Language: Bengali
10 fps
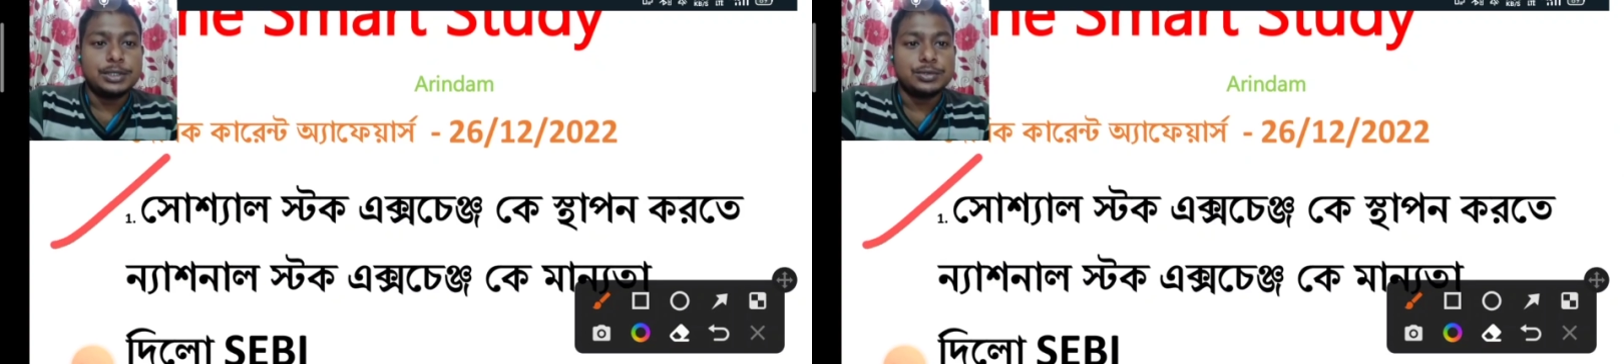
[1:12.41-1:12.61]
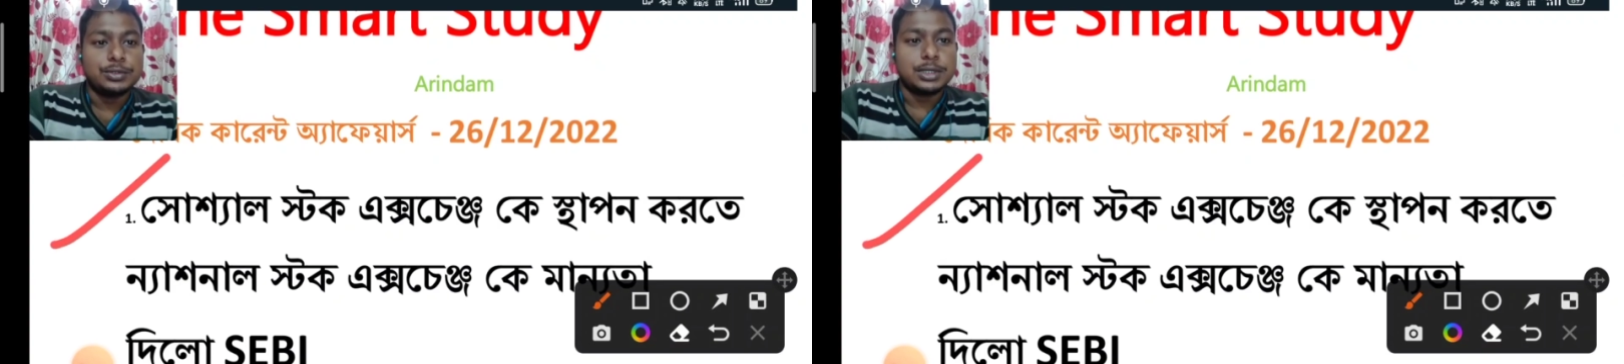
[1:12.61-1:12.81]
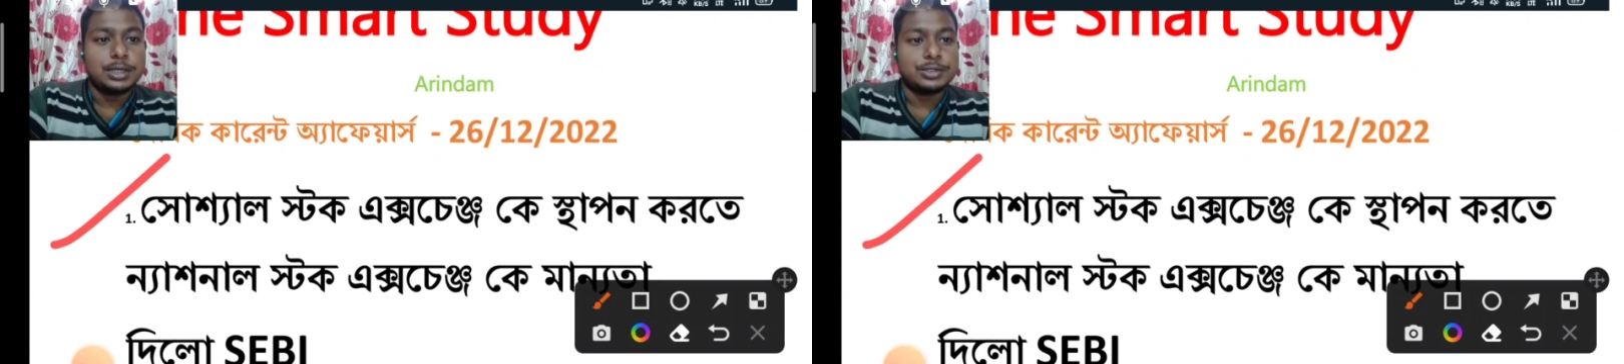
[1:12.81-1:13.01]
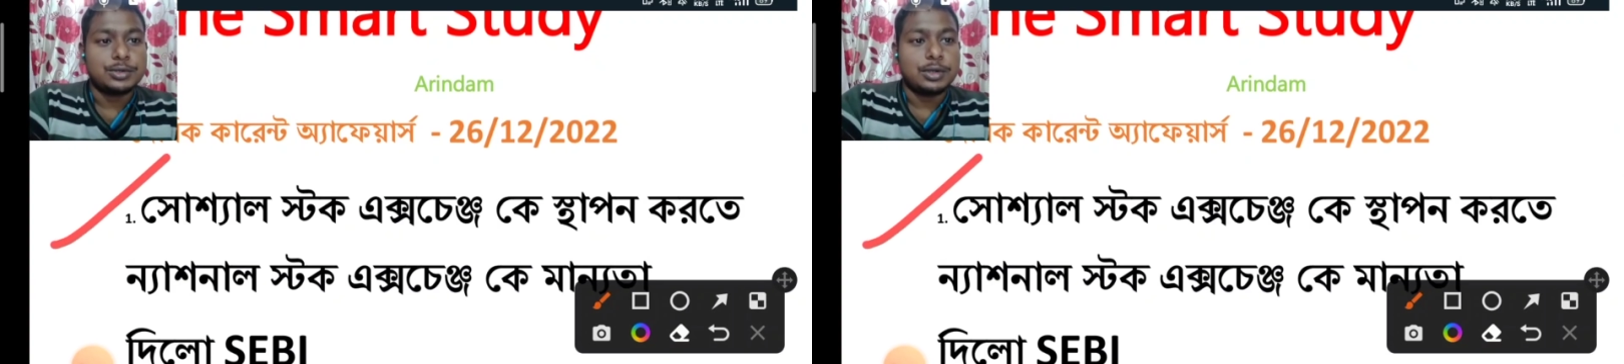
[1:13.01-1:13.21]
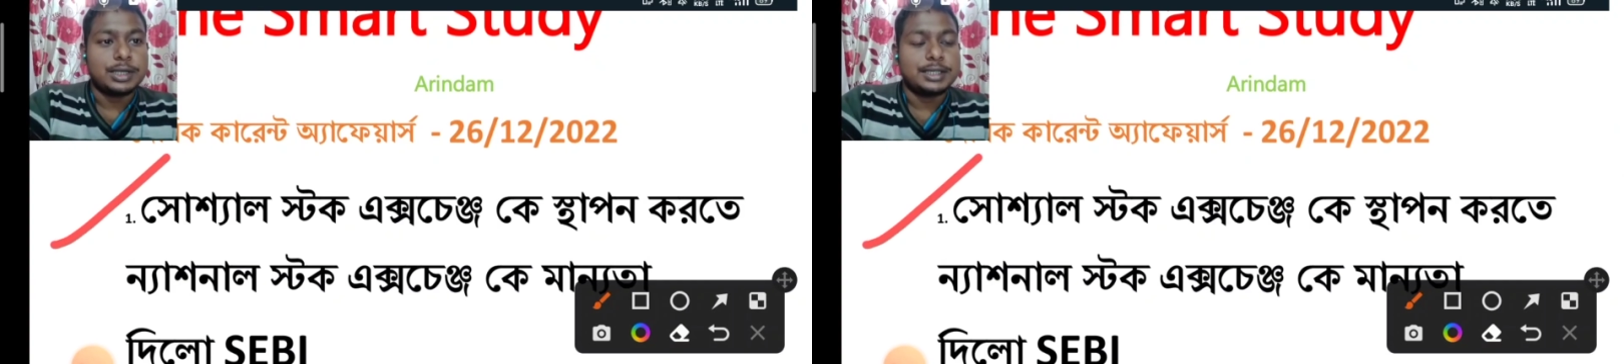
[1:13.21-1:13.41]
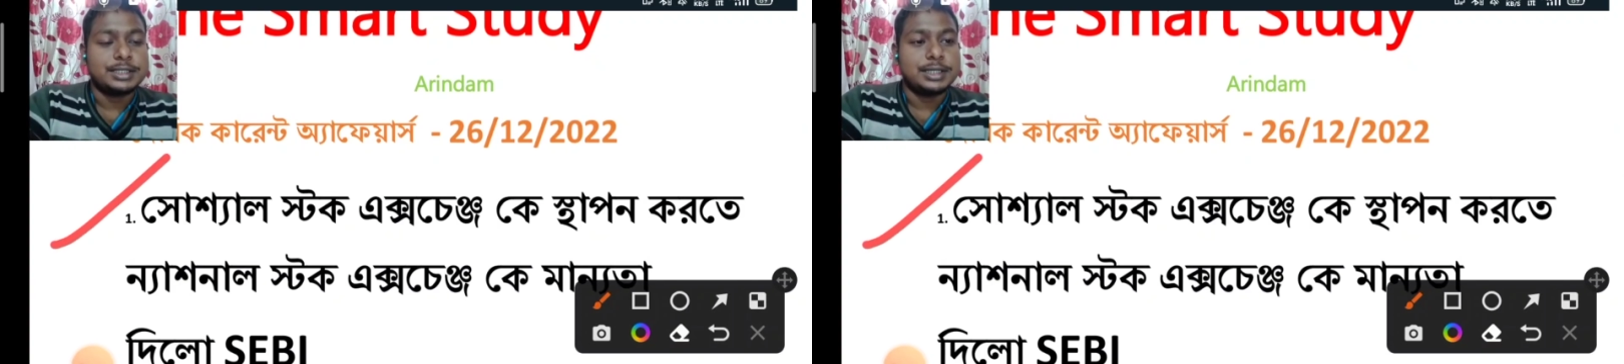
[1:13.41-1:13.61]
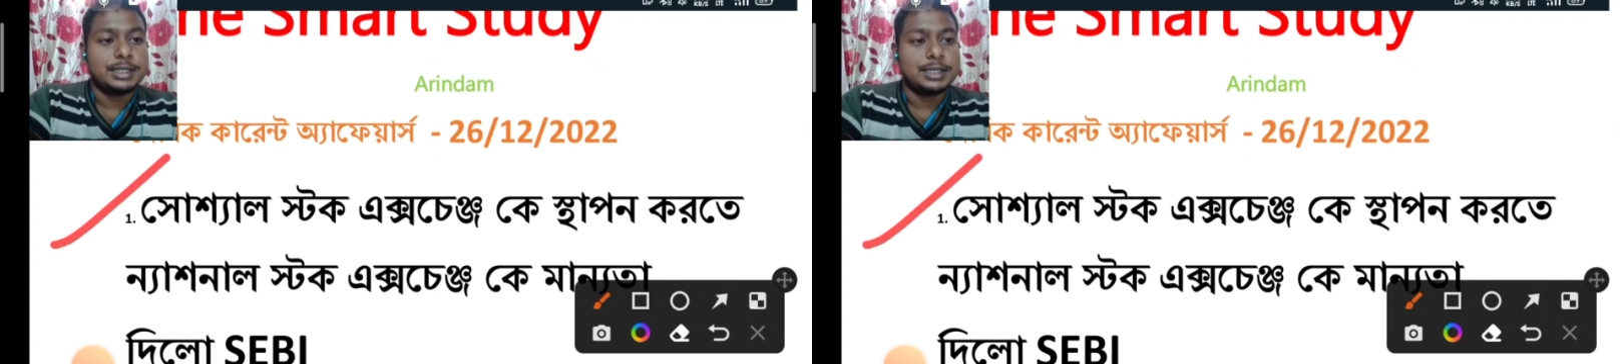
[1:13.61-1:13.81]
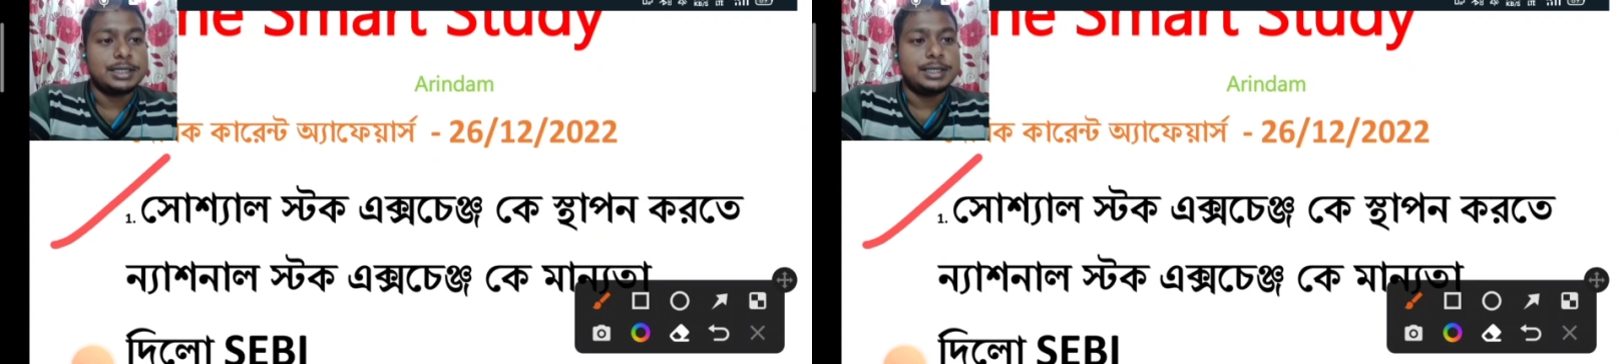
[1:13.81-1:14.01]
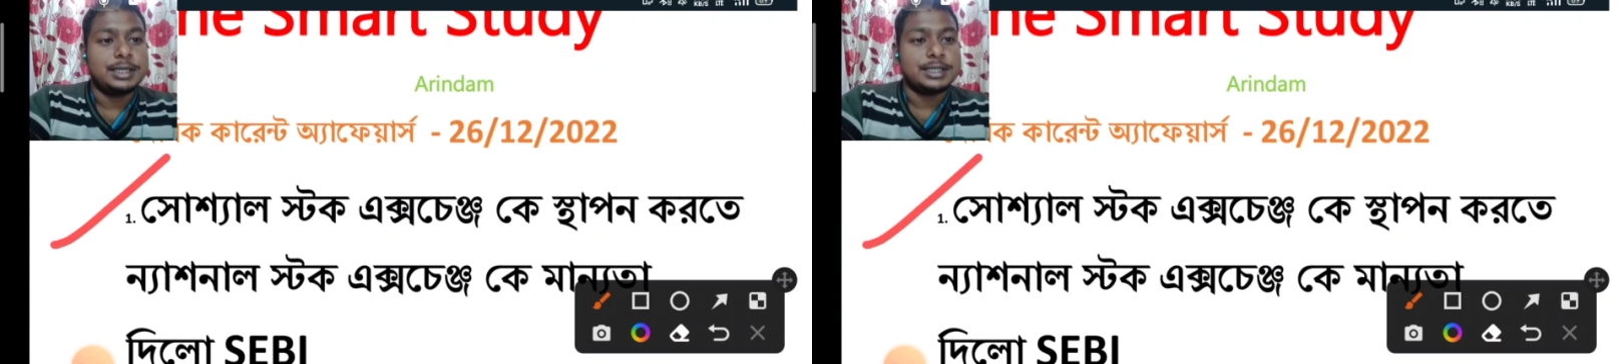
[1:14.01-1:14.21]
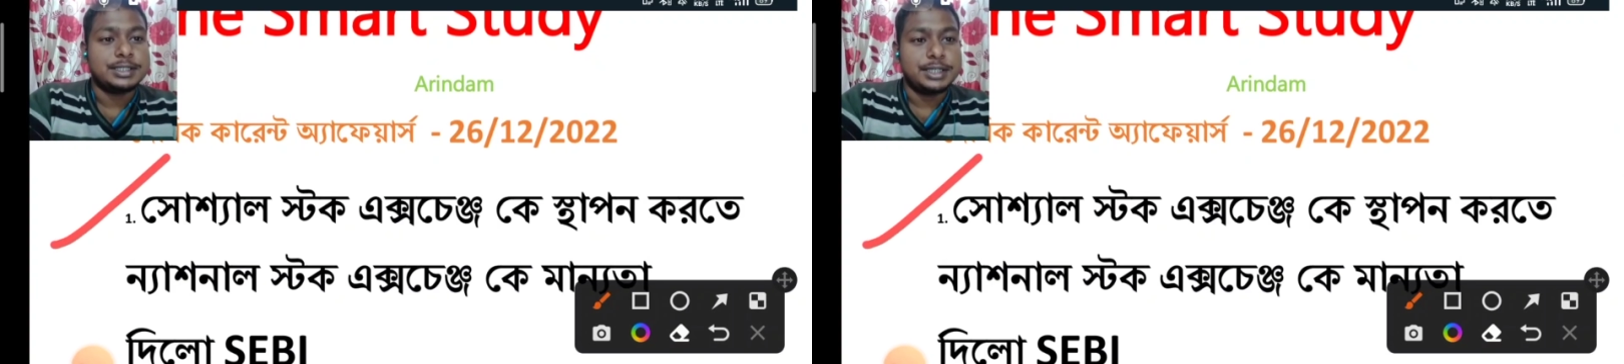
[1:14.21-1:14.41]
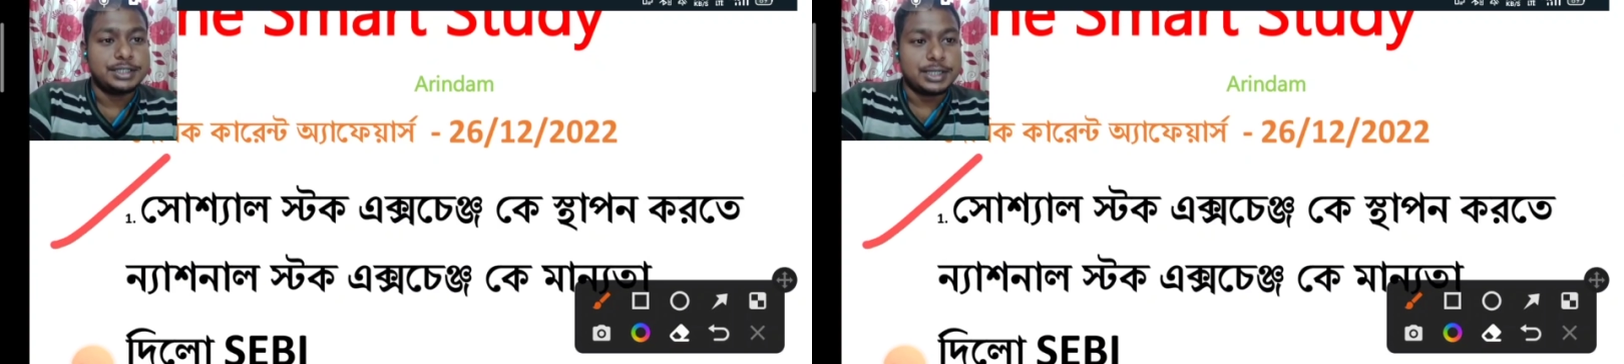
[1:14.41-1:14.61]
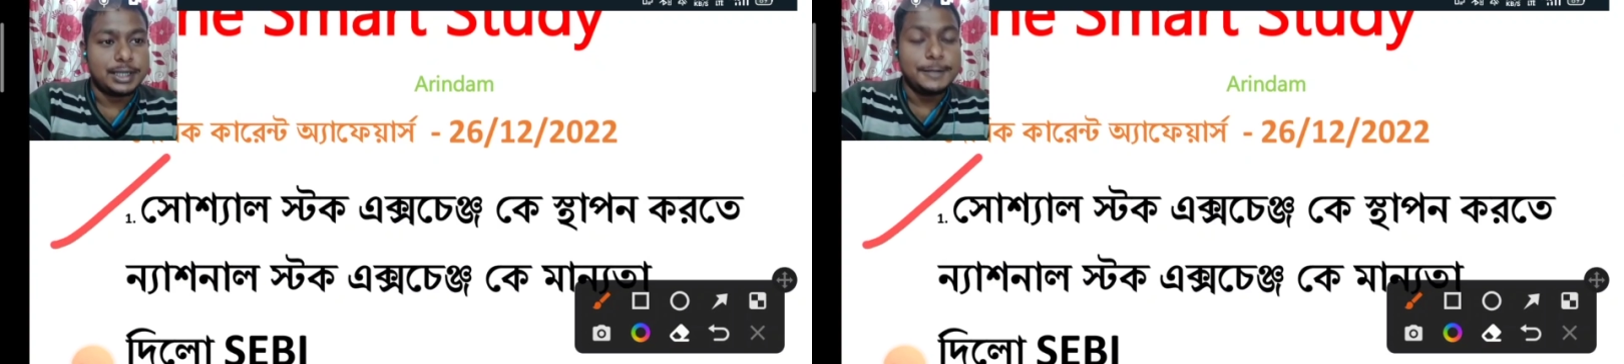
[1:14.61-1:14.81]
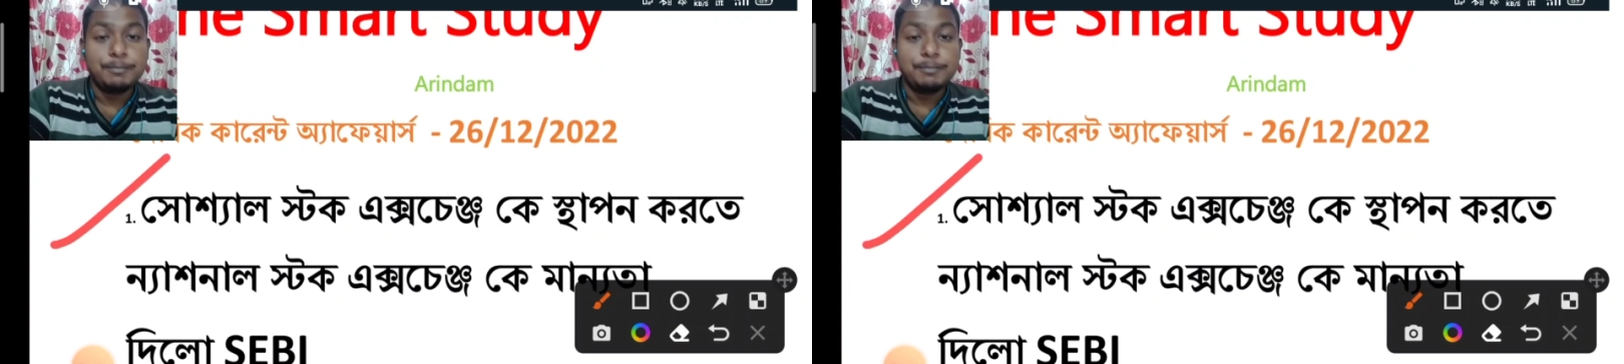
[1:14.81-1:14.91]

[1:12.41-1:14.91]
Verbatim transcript: সোশ্যাল স্টক এক্সচেঞ্জকে এক্সচেঞ্জকে